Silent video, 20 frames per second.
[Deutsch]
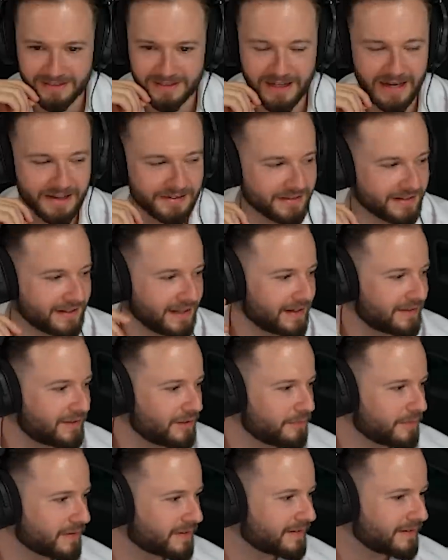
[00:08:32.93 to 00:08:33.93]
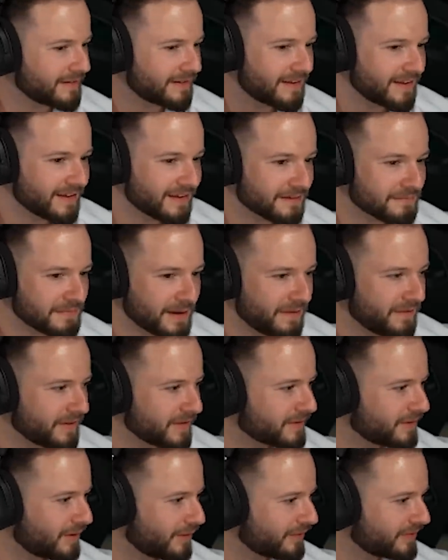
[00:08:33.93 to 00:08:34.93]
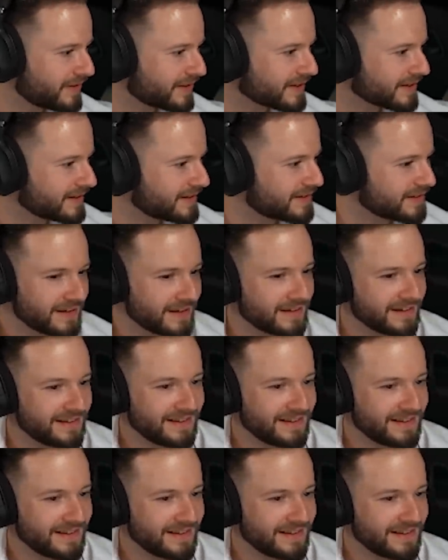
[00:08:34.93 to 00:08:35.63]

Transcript: Also der Typ ist... Das ist mir einfach so aufgedreht.